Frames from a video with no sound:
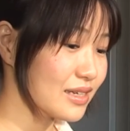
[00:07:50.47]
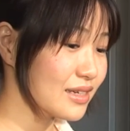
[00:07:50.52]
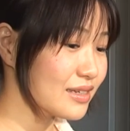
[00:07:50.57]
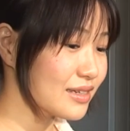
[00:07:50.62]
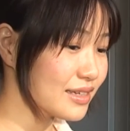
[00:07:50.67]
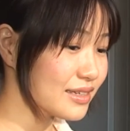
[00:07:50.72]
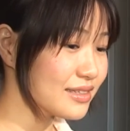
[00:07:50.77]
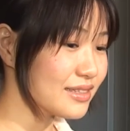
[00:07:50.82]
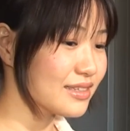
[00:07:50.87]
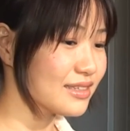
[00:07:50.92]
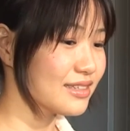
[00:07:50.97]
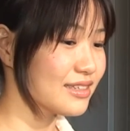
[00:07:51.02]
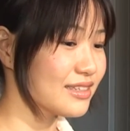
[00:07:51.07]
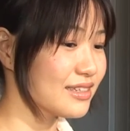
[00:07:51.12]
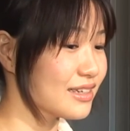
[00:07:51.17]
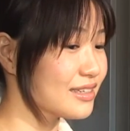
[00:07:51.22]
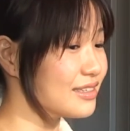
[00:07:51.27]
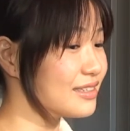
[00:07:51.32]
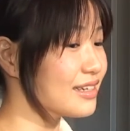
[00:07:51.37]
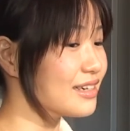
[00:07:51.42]
レディーに
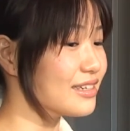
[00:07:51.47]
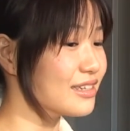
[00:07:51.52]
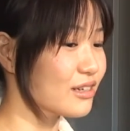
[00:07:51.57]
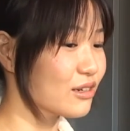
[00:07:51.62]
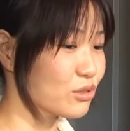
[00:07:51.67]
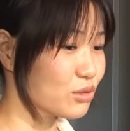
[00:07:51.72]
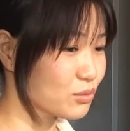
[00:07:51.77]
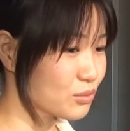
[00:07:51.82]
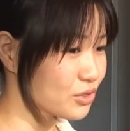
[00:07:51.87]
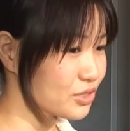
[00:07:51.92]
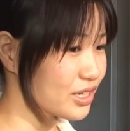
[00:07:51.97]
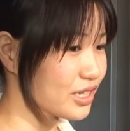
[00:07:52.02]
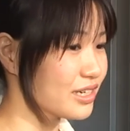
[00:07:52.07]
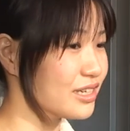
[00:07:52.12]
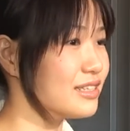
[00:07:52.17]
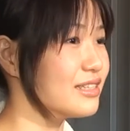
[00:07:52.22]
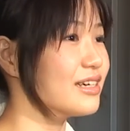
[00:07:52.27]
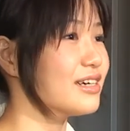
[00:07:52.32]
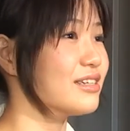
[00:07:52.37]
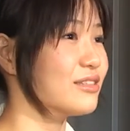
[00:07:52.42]
なりたいけれどもな
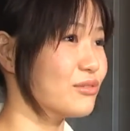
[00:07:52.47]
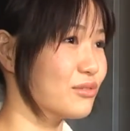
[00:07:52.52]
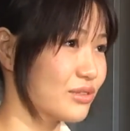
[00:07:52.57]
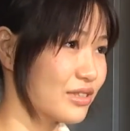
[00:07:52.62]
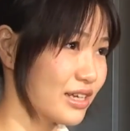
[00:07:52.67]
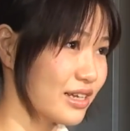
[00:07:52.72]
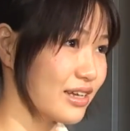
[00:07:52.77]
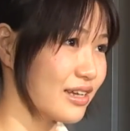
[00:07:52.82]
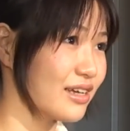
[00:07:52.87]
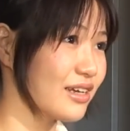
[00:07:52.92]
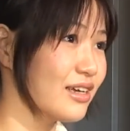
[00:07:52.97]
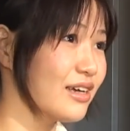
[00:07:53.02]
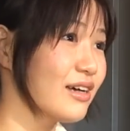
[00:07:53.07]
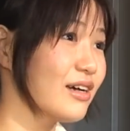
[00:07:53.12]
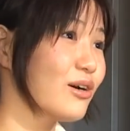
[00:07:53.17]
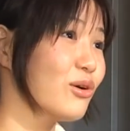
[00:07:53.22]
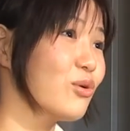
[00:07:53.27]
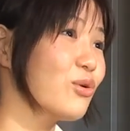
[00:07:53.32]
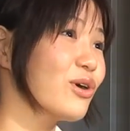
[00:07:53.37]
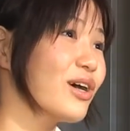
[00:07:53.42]
れないので
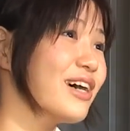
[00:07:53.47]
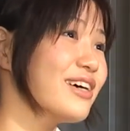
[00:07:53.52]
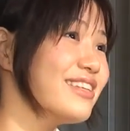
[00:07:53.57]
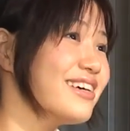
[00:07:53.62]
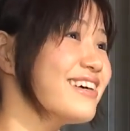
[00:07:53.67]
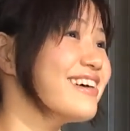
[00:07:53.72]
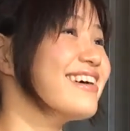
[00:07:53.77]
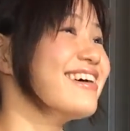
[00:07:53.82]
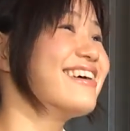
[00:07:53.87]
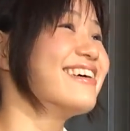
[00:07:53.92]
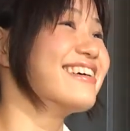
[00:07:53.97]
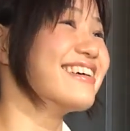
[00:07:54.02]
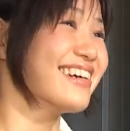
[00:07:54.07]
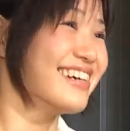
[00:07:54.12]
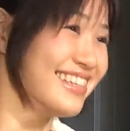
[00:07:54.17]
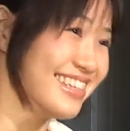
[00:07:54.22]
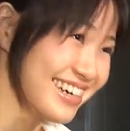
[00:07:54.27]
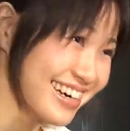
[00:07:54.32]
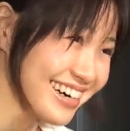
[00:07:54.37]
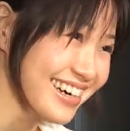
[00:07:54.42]
おかながんか
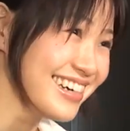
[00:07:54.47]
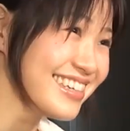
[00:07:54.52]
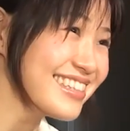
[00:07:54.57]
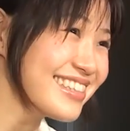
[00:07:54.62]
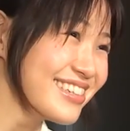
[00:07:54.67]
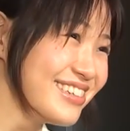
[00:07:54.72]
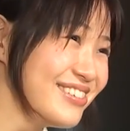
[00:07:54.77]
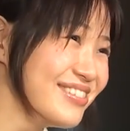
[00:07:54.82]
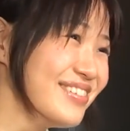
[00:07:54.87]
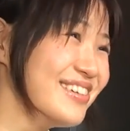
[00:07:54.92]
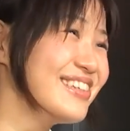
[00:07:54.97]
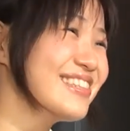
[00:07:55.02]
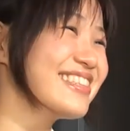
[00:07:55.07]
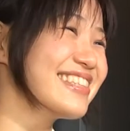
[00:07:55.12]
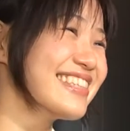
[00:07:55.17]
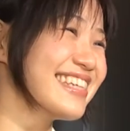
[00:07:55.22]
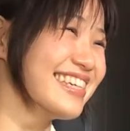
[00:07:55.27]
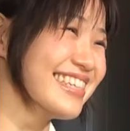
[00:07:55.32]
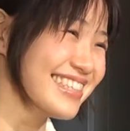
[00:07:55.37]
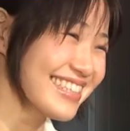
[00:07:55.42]
なと思っ
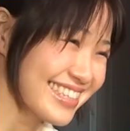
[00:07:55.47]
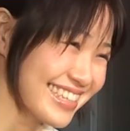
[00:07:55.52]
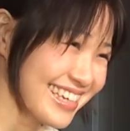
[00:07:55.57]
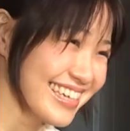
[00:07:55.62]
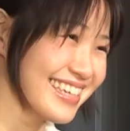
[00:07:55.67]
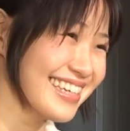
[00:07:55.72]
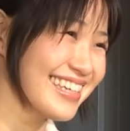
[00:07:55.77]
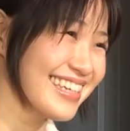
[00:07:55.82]
ていて